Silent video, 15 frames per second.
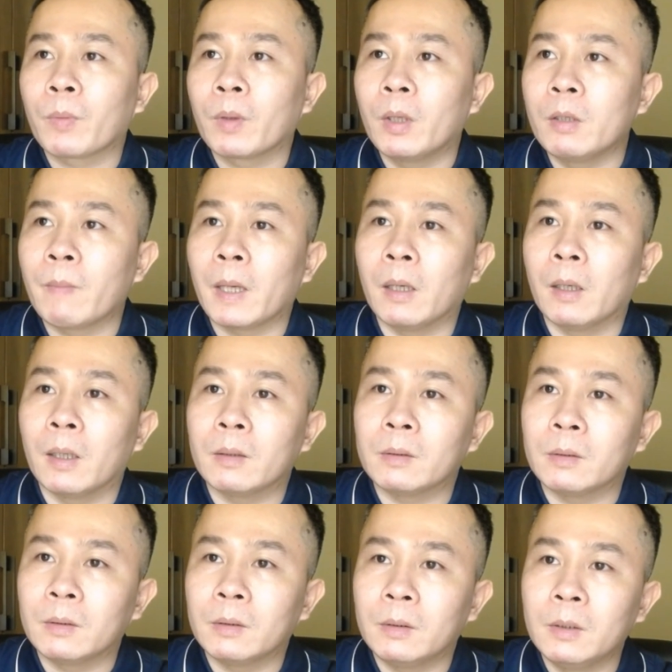Thì như vậy ở
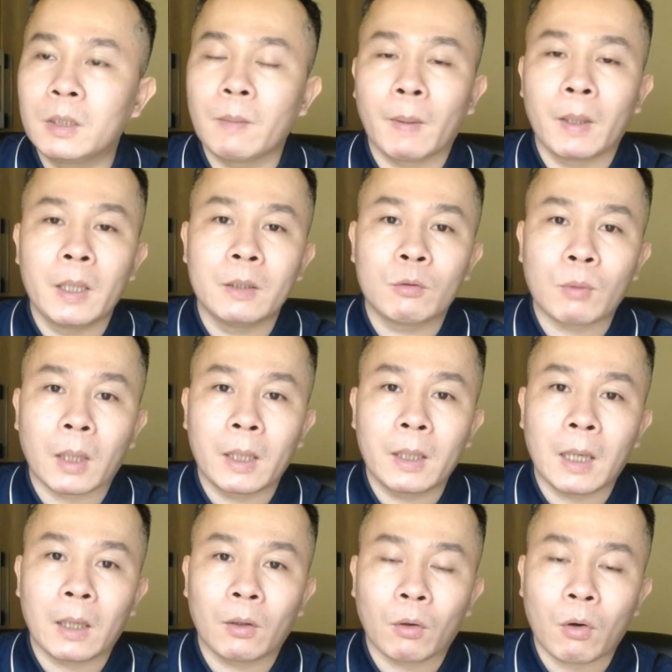như trên màn hình chúng ta thấy
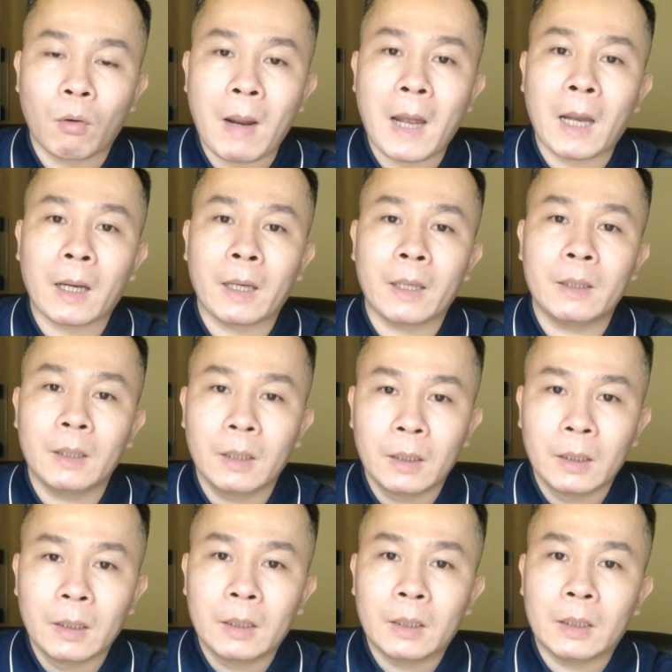là nó có ba cái
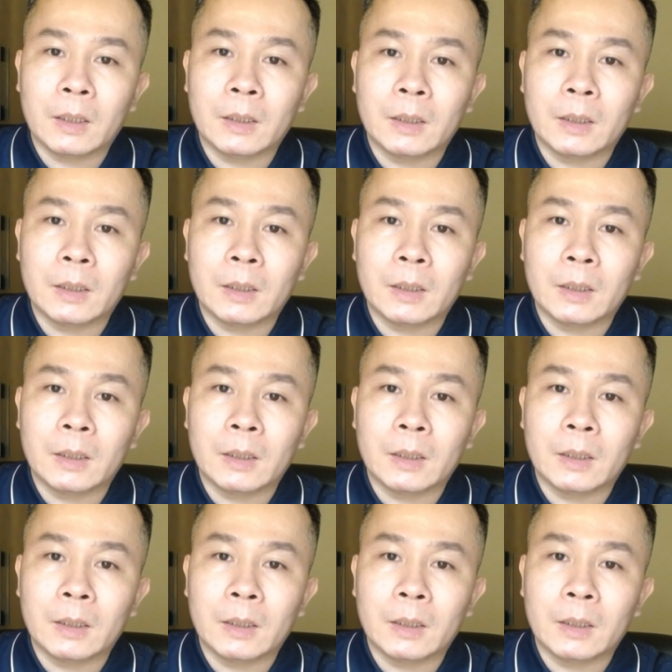uh,